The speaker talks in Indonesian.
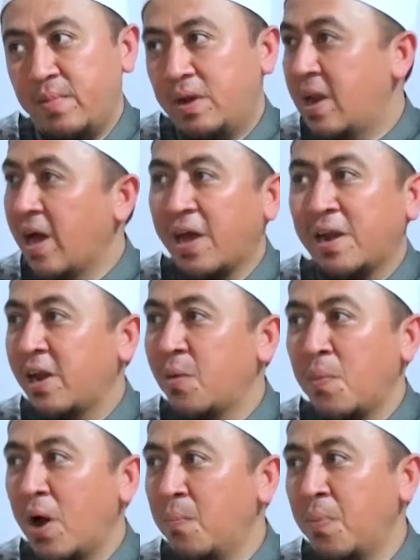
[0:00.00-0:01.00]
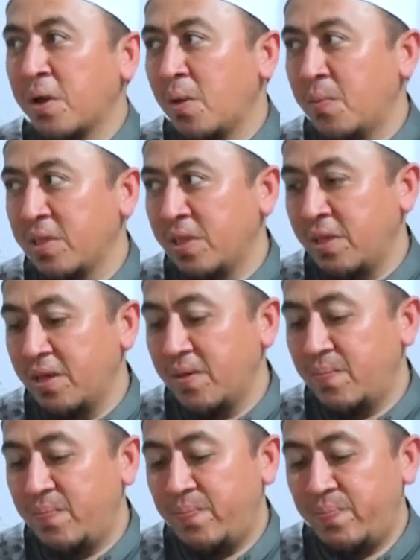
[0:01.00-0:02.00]
tidak akan ada mahabbah dalam hatinya.
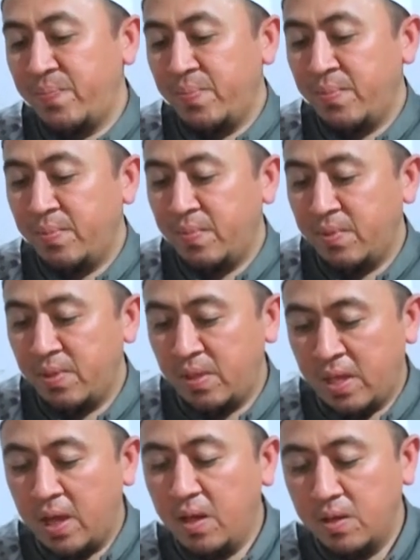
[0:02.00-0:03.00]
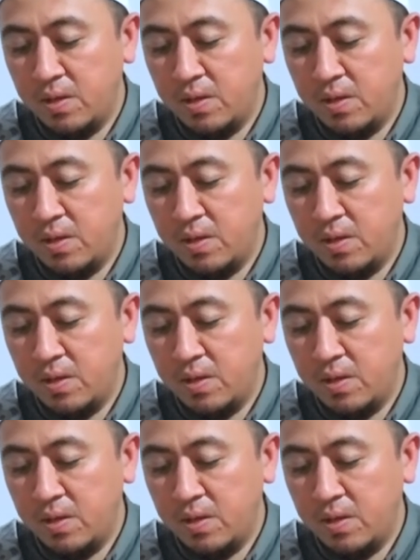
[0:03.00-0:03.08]
Ya.